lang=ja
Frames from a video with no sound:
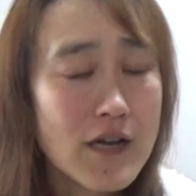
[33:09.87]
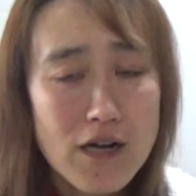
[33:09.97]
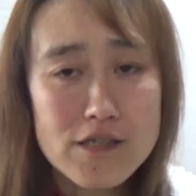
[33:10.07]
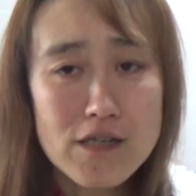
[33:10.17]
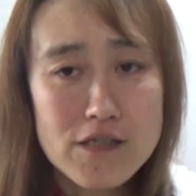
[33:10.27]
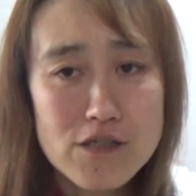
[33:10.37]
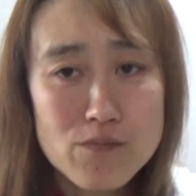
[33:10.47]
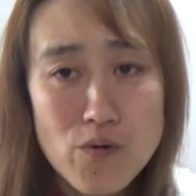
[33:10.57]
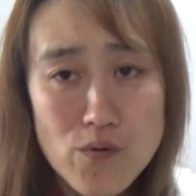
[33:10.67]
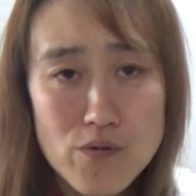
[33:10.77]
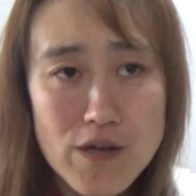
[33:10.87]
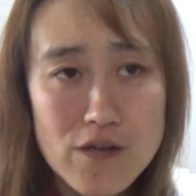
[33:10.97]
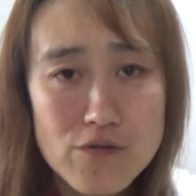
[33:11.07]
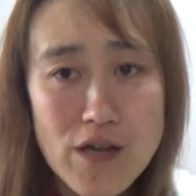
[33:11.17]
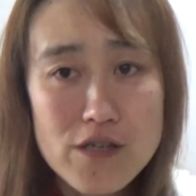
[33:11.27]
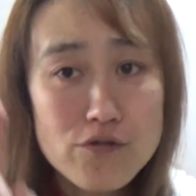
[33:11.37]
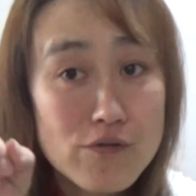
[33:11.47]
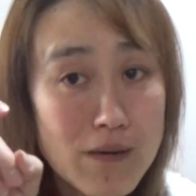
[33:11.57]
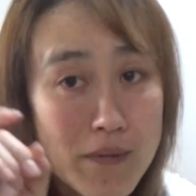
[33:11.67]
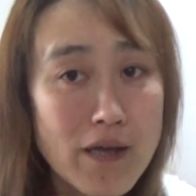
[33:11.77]
あっちゃんに質問コーナーの第
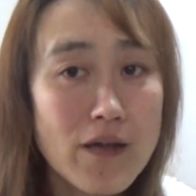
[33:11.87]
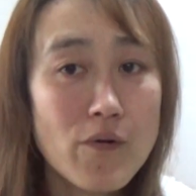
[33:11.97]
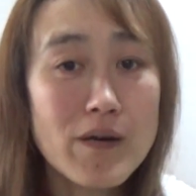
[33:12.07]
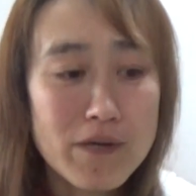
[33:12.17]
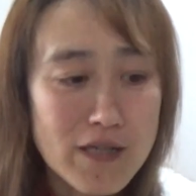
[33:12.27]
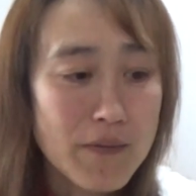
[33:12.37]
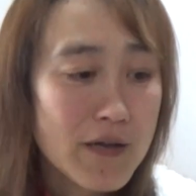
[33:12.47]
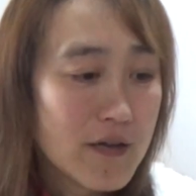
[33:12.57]
10弾目、えー、終わりました、